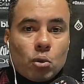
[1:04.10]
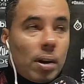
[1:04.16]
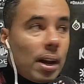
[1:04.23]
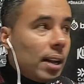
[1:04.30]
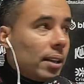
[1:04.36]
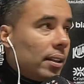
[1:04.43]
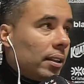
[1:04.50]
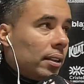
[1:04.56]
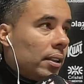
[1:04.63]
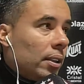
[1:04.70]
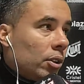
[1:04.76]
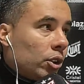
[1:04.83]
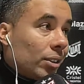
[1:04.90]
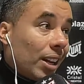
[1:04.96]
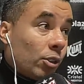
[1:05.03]
feijoada,
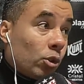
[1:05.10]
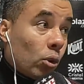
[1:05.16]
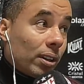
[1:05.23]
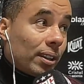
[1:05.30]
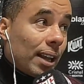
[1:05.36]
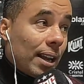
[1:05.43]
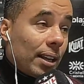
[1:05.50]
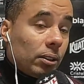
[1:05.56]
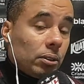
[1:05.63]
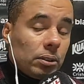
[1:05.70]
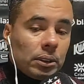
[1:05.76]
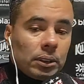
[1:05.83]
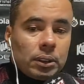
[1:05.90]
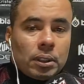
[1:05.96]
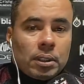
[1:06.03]
estádio
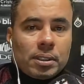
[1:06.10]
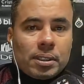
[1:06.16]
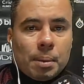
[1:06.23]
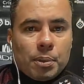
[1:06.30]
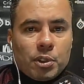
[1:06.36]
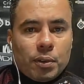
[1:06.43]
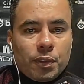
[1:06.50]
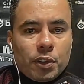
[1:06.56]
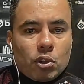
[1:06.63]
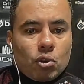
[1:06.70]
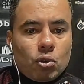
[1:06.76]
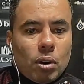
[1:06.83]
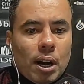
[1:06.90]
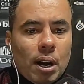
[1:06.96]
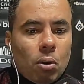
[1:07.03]
lotado, sempre
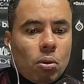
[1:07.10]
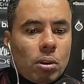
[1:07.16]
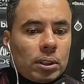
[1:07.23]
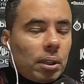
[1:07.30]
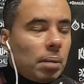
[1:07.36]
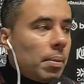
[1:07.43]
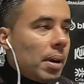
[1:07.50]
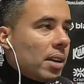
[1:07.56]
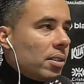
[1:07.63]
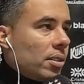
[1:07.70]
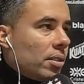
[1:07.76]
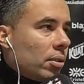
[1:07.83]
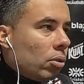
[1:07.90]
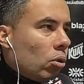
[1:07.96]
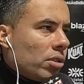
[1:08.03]
difícil jogar contra,
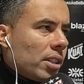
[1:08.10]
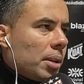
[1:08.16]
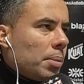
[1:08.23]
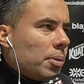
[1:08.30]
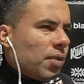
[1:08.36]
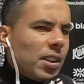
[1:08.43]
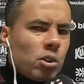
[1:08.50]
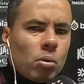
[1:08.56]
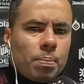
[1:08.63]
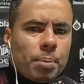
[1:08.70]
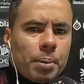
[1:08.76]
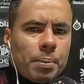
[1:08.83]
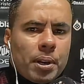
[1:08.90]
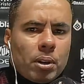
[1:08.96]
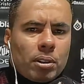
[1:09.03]
mas conseguimos fazer um
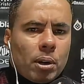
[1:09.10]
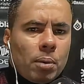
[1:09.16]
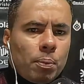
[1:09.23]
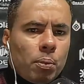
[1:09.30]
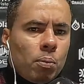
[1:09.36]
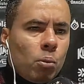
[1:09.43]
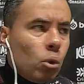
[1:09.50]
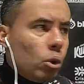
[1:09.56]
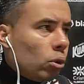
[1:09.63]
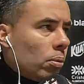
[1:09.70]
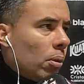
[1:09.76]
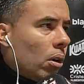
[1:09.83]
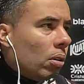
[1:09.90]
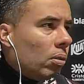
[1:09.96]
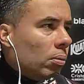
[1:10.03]
primeiro tempo
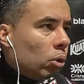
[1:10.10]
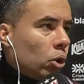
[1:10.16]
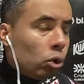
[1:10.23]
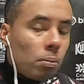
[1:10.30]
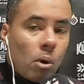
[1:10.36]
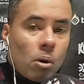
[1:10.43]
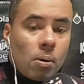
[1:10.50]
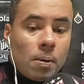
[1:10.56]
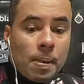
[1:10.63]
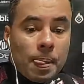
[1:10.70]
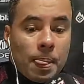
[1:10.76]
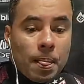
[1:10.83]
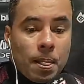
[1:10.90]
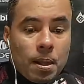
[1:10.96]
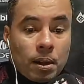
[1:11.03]
muito bom, muito bom.
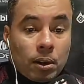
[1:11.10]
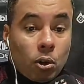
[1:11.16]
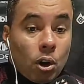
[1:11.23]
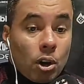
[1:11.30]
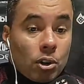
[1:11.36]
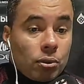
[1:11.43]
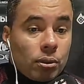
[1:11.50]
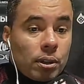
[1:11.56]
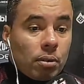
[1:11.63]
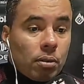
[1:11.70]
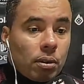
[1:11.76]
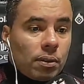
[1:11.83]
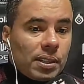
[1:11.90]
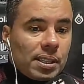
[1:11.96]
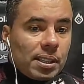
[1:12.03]
Lógico que
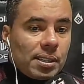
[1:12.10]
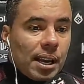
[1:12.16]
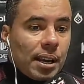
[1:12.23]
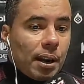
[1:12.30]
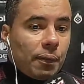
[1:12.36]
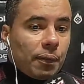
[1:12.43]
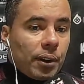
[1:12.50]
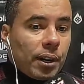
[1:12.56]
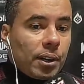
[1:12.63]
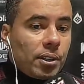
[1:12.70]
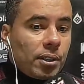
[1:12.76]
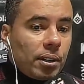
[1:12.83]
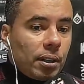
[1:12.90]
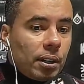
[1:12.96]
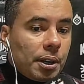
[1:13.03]
quando você sai na
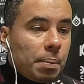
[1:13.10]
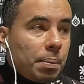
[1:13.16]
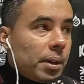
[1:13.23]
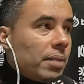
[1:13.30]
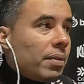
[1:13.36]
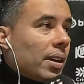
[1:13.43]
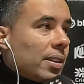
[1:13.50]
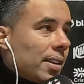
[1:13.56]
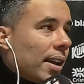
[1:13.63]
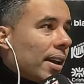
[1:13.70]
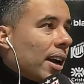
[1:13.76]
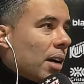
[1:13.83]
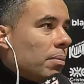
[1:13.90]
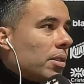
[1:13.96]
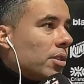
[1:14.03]
frente, a equipe
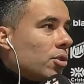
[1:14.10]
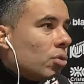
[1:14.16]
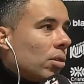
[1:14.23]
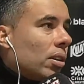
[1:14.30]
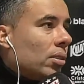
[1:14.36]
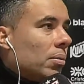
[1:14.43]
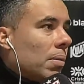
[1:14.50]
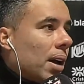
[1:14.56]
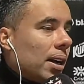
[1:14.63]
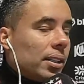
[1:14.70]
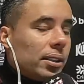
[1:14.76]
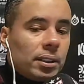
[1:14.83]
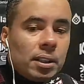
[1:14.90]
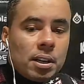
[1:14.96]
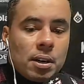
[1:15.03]
adversária acaba se jogando
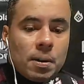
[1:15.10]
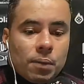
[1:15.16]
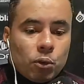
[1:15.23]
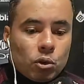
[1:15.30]
mais.